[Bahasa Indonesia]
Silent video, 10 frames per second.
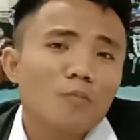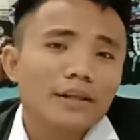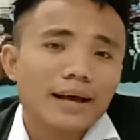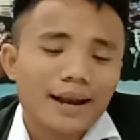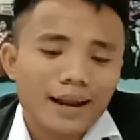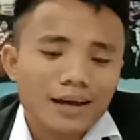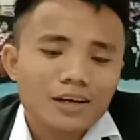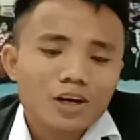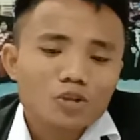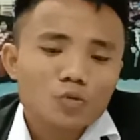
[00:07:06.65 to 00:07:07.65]
umat Allah
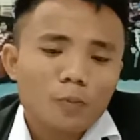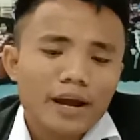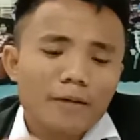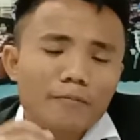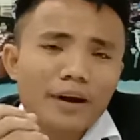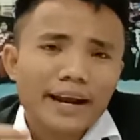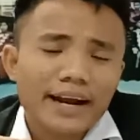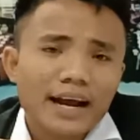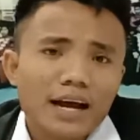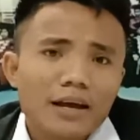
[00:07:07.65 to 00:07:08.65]
supaya
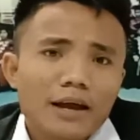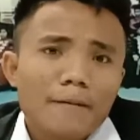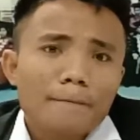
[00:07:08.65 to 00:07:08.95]
mereka